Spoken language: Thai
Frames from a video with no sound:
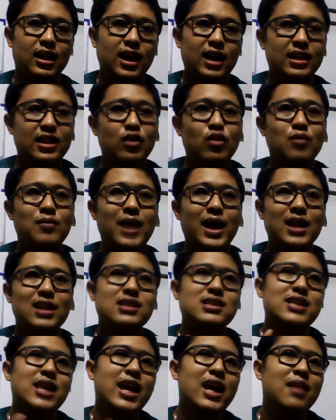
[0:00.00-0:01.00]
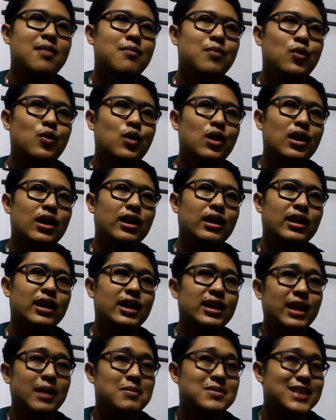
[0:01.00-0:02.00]
อัตโนมัติเช่นพวกเดิ
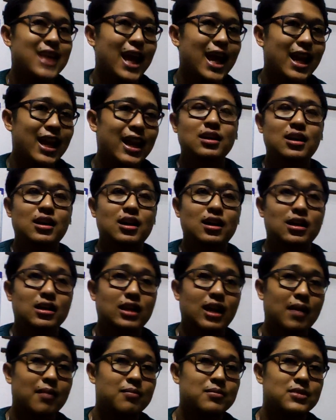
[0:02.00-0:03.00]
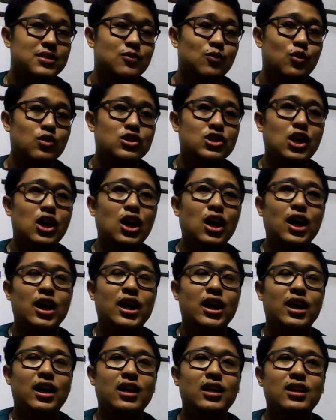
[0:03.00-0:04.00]
นตามเส้น ก็ทำวงจร
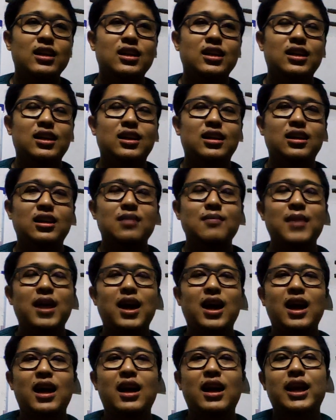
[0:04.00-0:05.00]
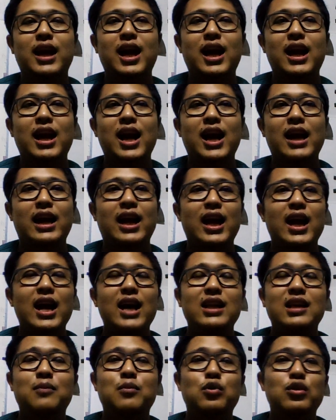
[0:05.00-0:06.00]
ขึ้นมาในการอ่านค่า
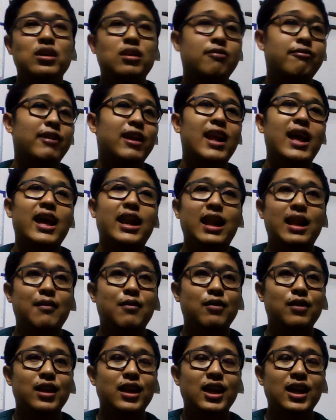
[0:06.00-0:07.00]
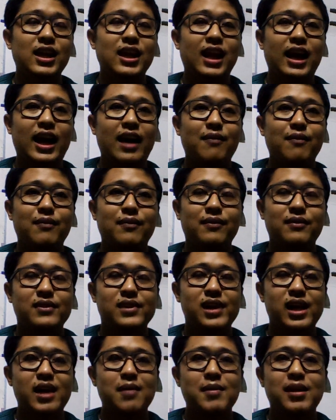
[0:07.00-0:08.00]
จากพวกอินฟราเรดอะไรพวกนี้นะครับ
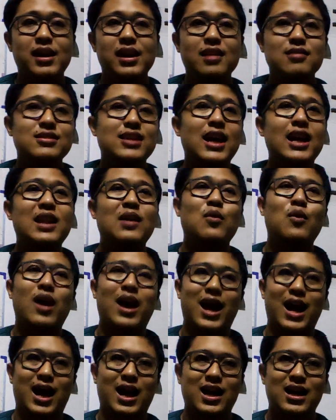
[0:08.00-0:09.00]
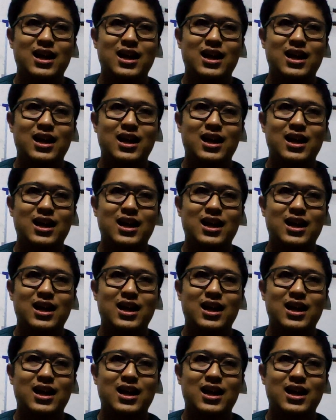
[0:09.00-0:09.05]
ให้มันเลี้ยวซ้าย เลี้ยวขวา